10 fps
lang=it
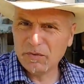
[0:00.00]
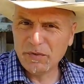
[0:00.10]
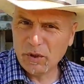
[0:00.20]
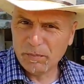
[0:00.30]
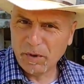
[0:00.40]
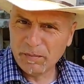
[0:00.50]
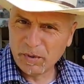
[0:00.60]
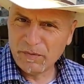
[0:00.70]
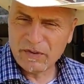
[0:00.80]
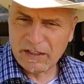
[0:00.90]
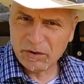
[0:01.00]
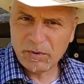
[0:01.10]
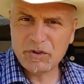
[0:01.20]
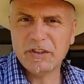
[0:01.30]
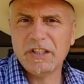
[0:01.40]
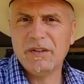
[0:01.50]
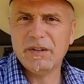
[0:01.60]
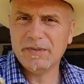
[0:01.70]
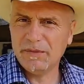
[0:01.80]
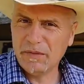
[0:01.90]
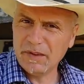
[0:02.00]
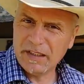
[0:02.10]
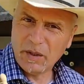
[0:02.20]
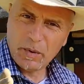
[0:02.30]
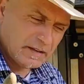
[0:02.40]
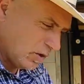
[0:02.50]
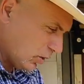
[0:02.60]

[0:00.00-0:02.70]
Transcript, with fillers: è un video un po' improvvisato, però ci tenevo a farvi vedere questa